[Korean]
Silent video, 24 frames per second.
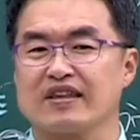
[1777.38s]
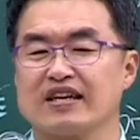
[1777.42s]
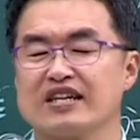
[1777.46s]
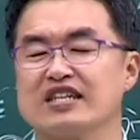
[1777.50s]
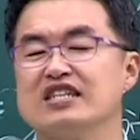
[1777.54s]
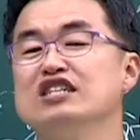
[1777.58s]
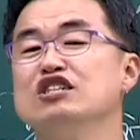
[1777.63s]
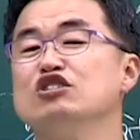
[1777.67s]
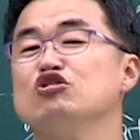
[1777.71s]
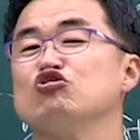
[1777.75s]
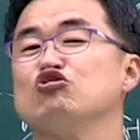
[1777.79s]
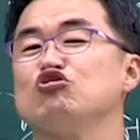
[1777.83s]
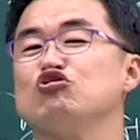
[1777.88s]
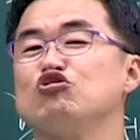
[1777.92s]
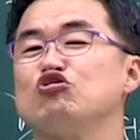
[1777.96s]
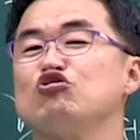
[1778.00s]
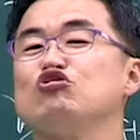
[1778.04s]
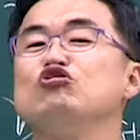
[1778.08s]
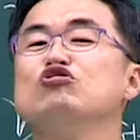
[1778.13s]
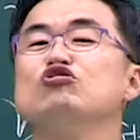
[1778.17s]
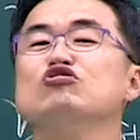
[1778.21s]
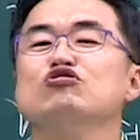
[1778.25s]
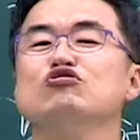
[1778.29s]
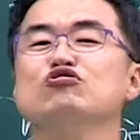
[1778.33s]
그
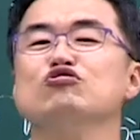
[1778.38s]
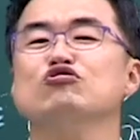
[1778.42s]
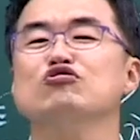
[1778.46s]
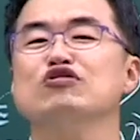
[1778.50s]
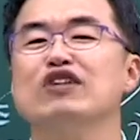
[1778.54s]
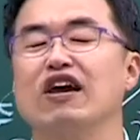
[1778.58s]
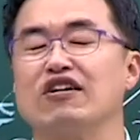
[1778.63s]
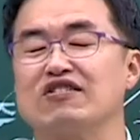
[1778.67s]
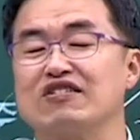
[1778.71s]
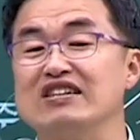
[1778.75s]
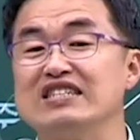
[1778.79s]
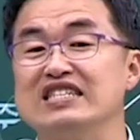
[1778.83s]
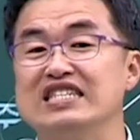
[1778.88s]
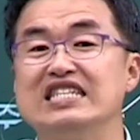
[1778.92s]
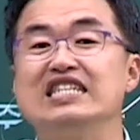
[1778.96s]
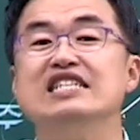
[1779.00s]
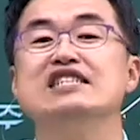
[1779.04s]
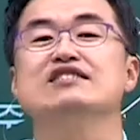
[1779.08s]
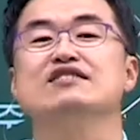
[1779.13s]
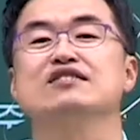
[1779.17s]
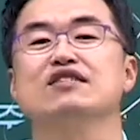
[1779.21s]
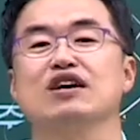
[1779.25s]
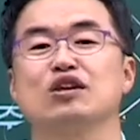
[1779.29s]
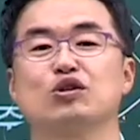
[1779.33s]
주류의 어떤
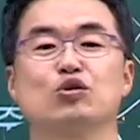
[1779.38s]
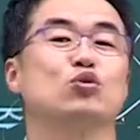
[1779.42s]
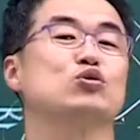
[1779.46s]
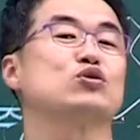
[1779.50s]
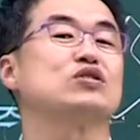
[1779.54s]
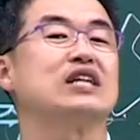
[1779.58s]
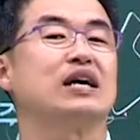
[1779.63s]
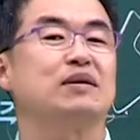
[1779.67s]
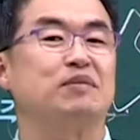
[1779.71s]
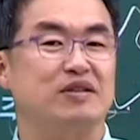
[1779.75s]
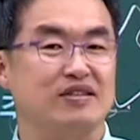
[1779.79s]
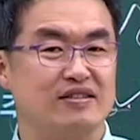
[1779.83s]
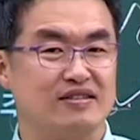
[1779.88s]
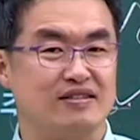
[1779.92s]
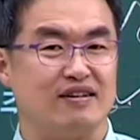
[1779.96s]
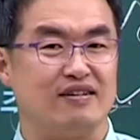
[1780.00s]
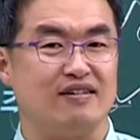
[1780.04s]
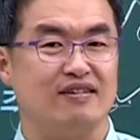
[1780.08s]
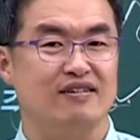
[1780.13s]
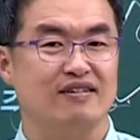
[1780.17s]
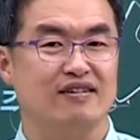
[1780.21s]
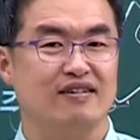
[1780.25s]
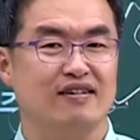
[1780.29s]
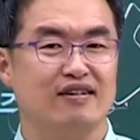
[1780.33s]
질서에 도전하면서